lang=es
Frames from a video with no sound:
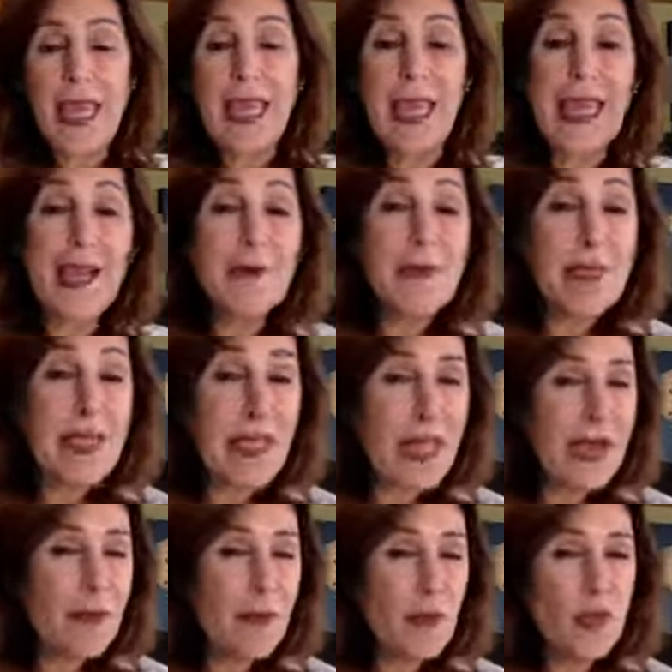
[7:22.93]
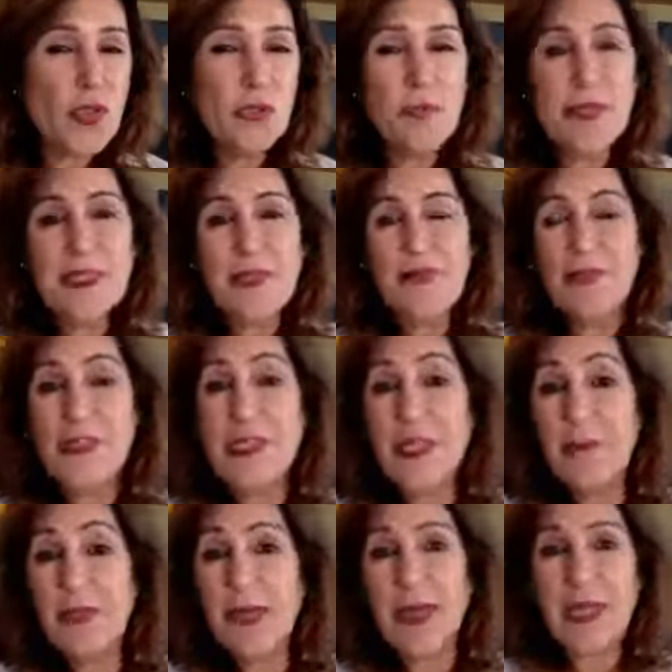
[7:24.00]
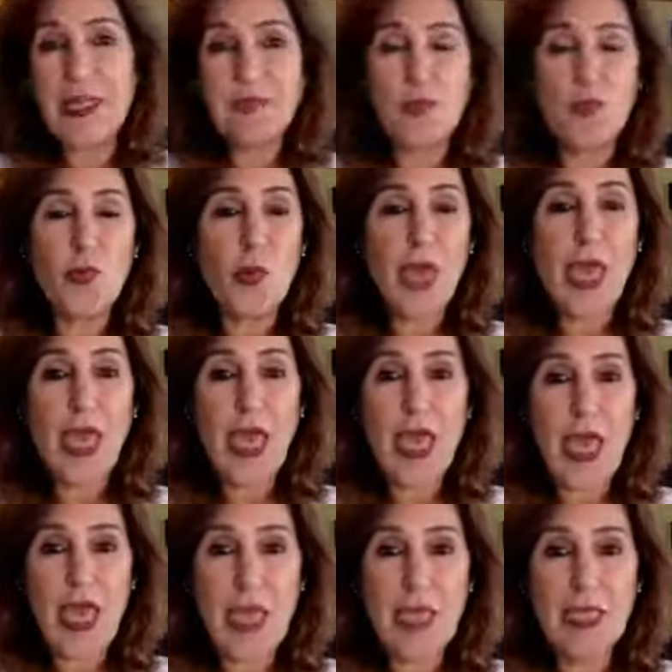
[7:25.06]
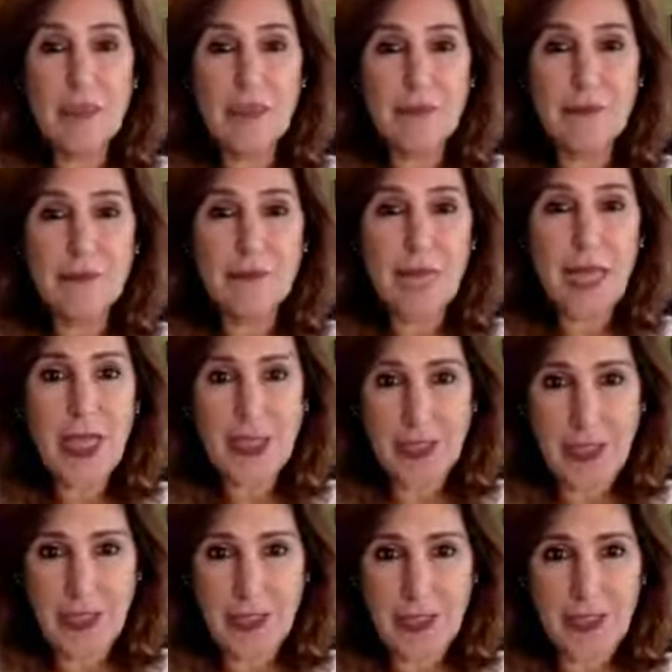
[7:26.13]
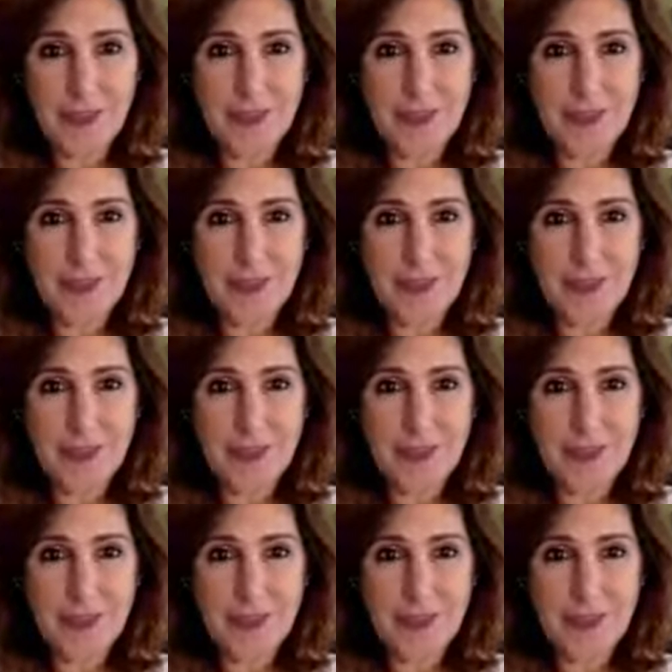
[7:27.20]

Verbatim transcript: que la vida era mucho más difícil para las mujeres, etc.